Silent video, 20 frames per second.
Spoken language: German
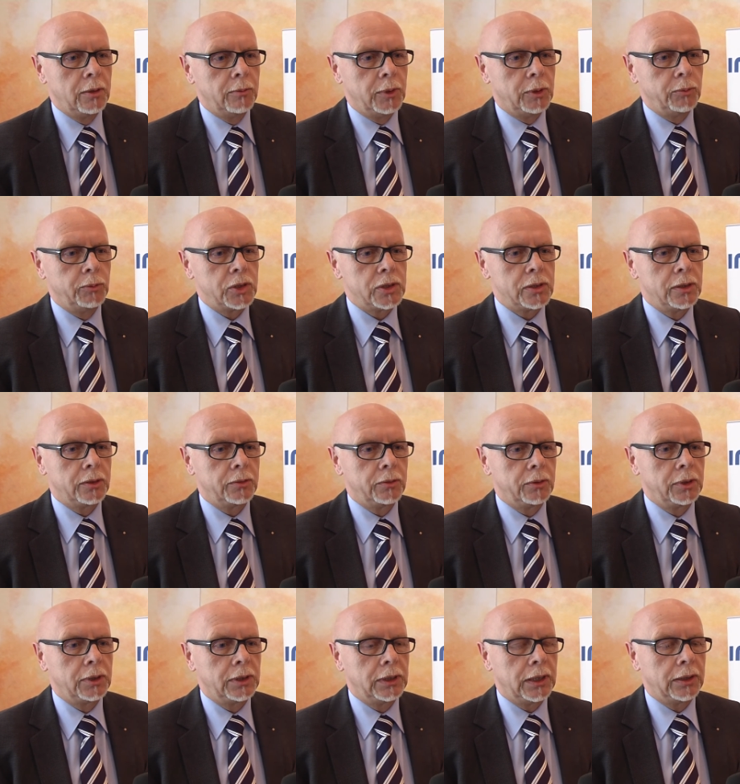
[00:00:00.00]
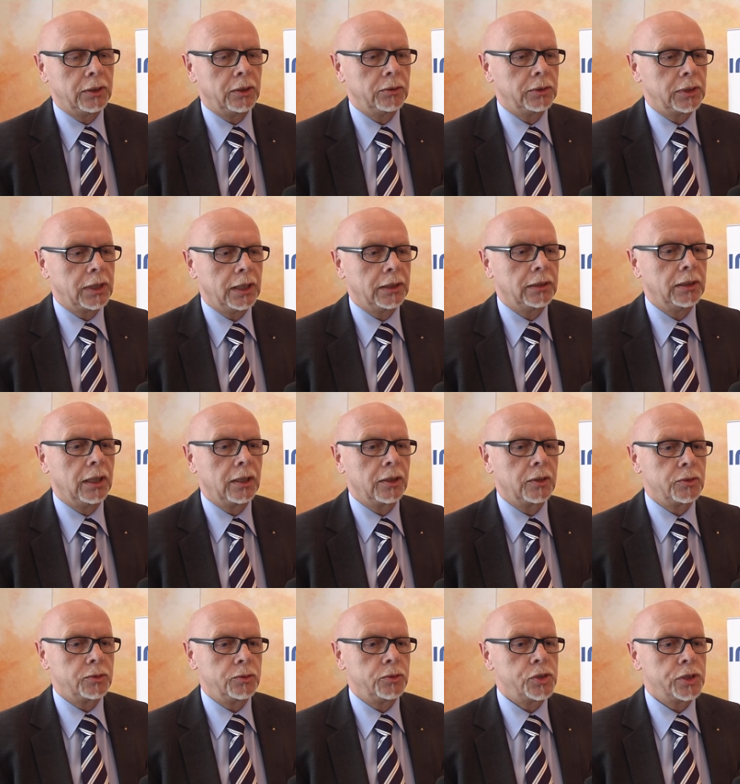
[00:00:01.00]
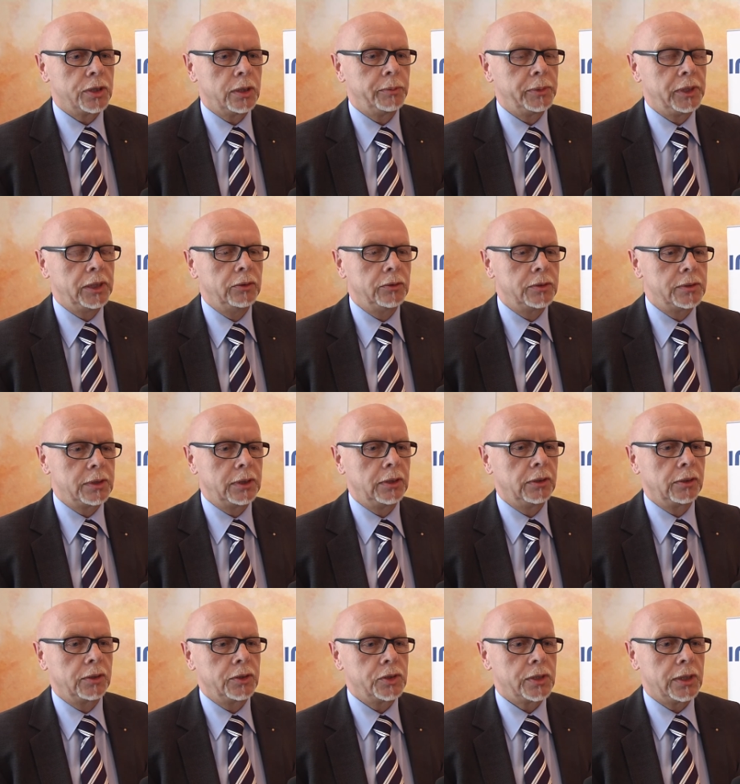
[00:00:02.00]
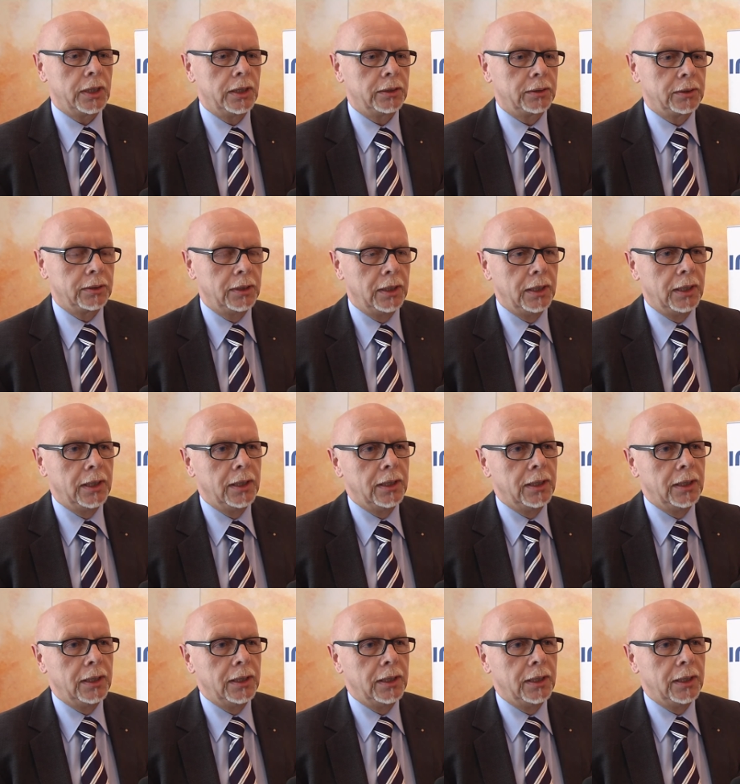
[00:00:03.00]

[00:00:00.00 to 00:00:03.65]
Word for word: Man muss natürlich dann auch die Anlage so stabil und sicher gestalten,